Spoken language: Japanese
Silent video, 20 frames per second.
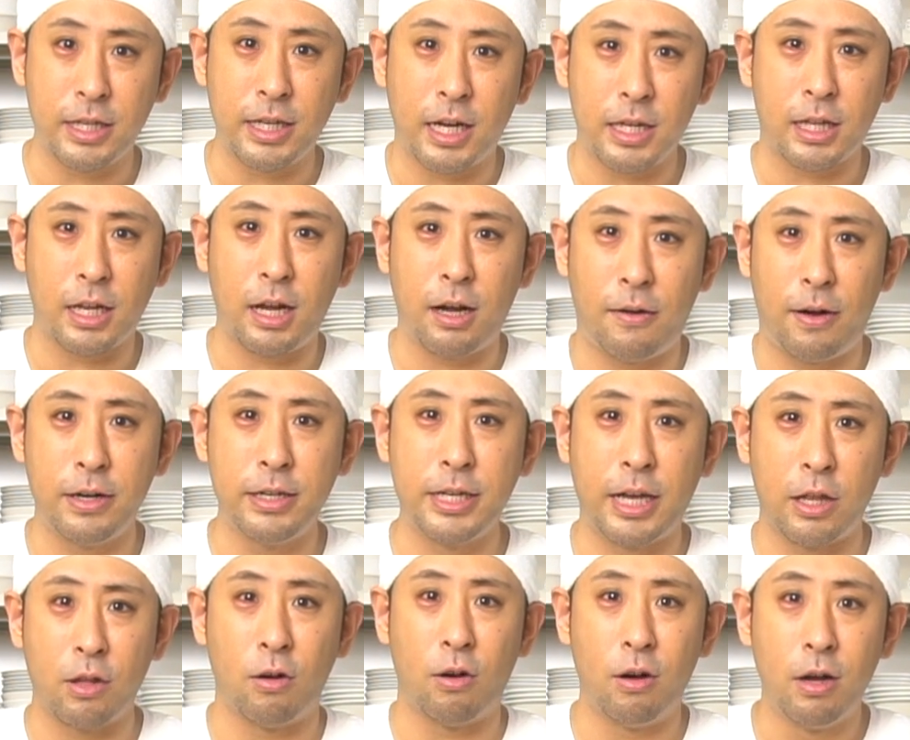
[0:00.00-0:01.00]
言い方は悪い
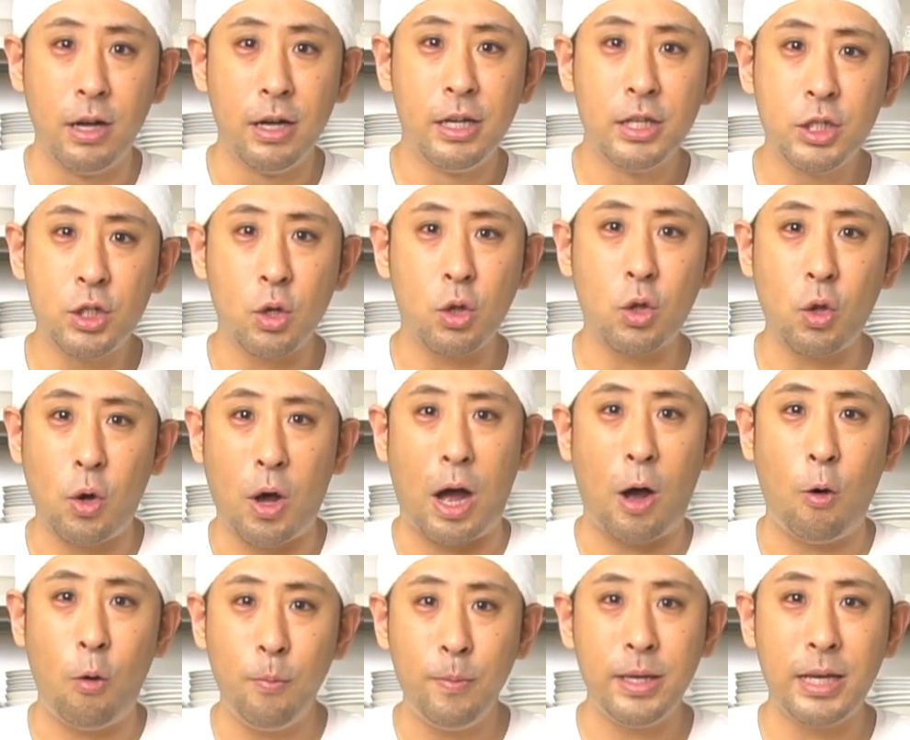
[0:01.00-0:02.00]
けどちょっと
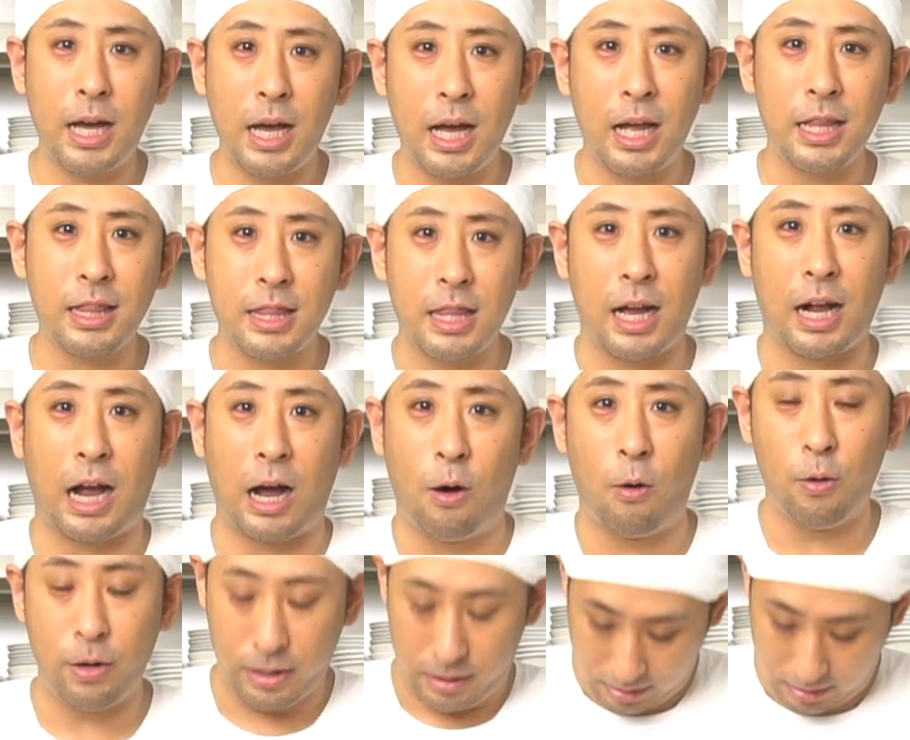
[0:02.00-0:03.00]
青みがかった香りっ